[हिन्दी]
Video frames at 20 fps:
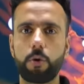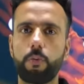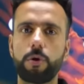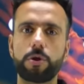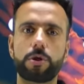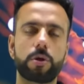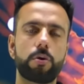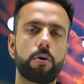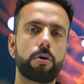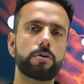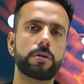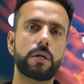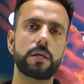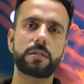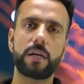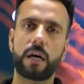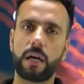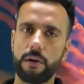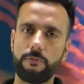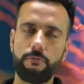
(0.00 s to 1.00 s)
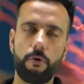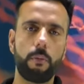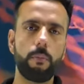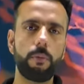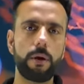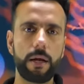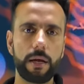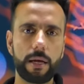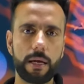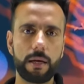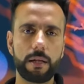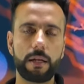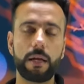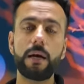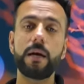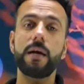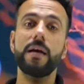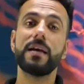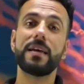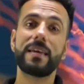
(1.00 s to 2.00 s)
इक्वेशन और उसके सारे फॉर्मूले किए
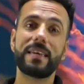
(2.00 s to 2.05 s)
थे